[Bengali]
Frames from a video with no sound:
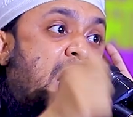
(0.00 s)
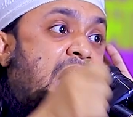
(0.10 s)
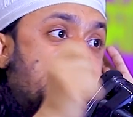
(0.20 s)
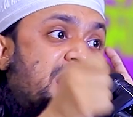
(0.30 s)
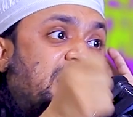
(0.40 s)

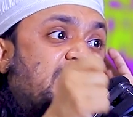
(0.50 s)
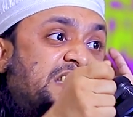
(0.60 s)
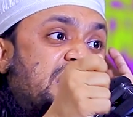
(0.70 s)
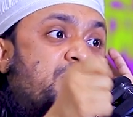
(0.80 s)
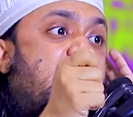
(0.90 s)
ইমানের
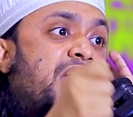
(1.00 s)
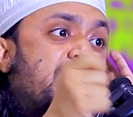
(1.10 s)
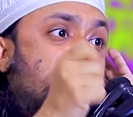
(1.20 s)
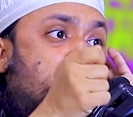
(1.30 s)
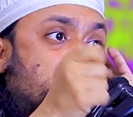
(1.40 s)
কাছে
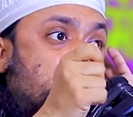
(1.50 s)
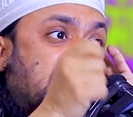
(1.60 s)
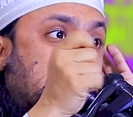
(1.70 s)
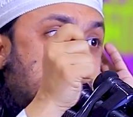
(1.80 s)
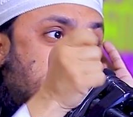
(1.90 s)
ইমানের জন্য
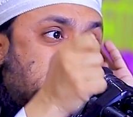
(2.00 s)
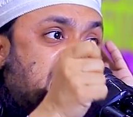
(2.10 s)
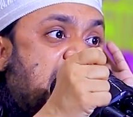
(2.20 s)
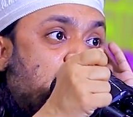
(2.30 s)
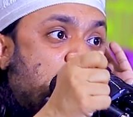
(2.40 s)
তাদের সাথে
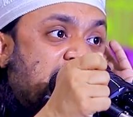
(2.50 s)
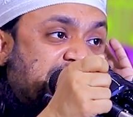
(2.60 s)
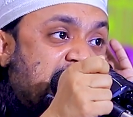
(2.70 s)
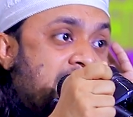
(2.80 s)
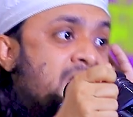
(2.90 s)
আলো
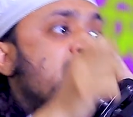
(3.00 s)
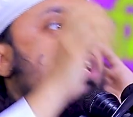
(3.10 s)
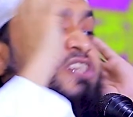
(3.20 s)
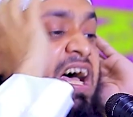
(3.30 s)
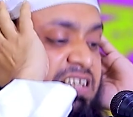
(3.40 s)
আছে
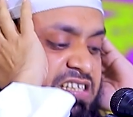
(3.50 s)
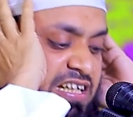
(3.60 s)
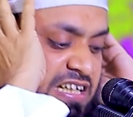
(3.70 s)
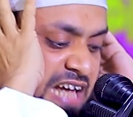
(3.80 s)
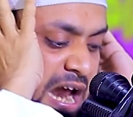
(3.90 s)
সাথে
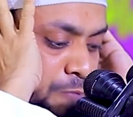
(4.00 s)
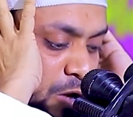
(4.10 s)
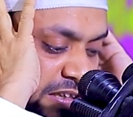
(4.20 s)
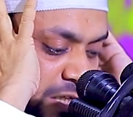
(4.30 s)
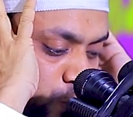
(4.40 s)
সাথে তারা
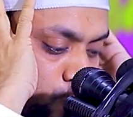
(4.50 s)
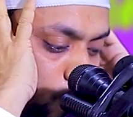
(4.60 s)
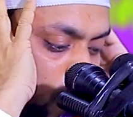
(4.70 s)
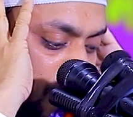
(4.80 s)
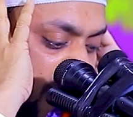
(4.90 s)
বলতে শুরু
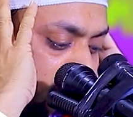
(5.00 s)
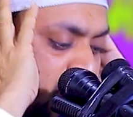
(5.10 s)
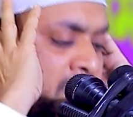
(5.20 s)
করবে